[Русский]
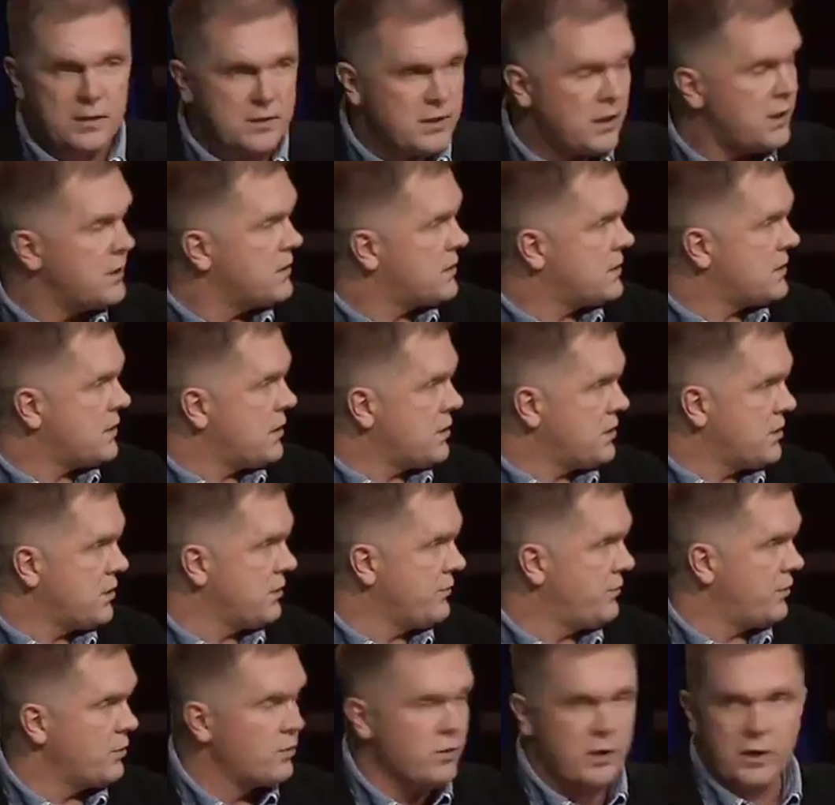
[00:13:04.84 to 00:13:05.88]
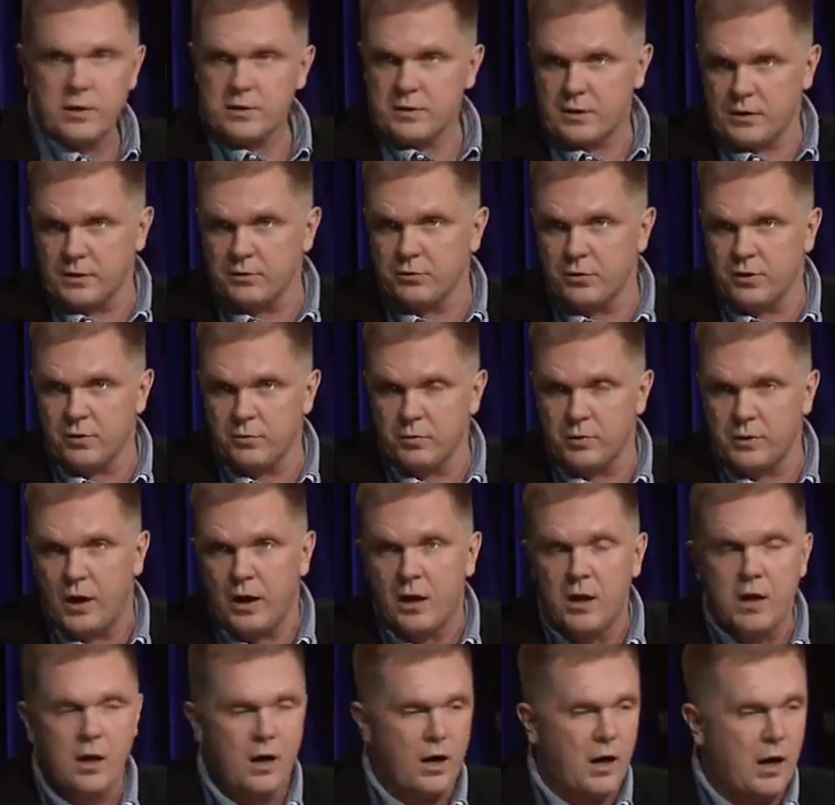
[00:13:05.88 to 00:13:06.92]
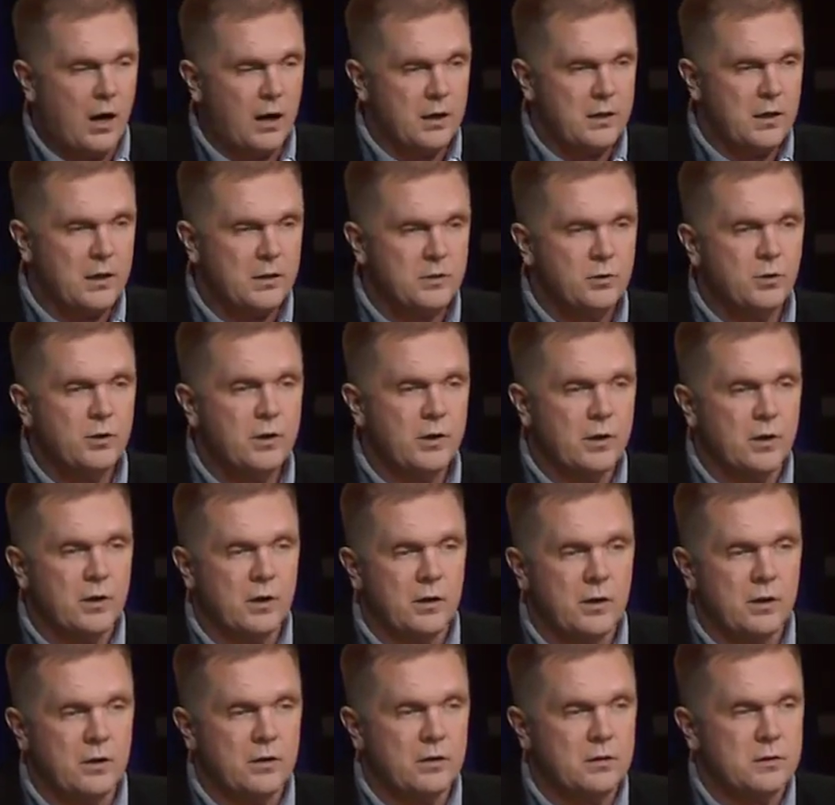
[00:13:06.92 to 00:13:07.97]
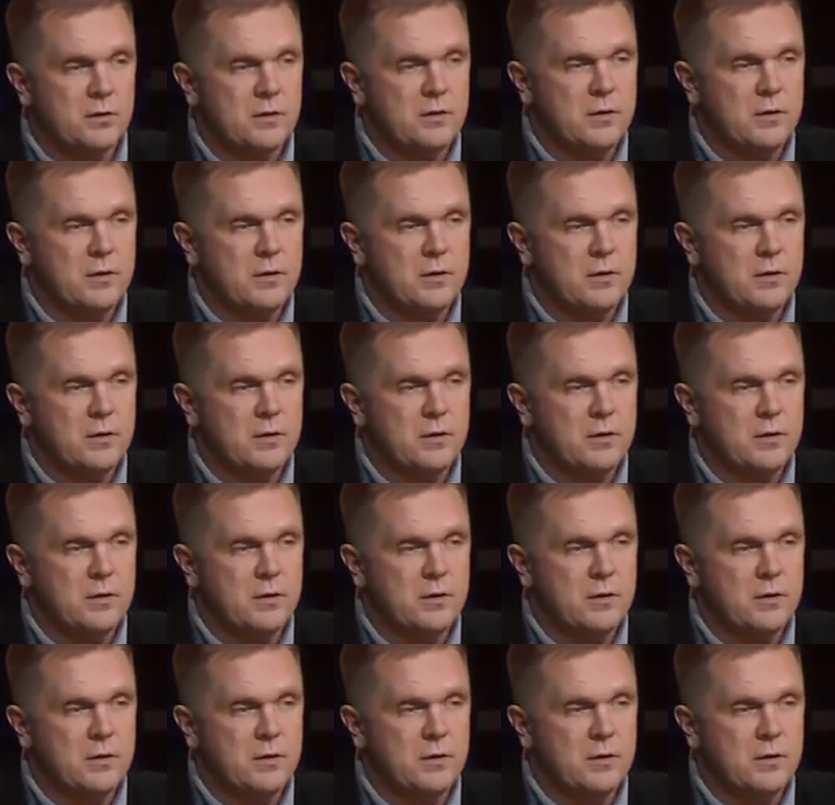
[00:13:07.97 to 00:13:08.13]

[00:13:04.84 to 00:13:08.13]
Останется та же конфигурация, которая была. Угу. А как только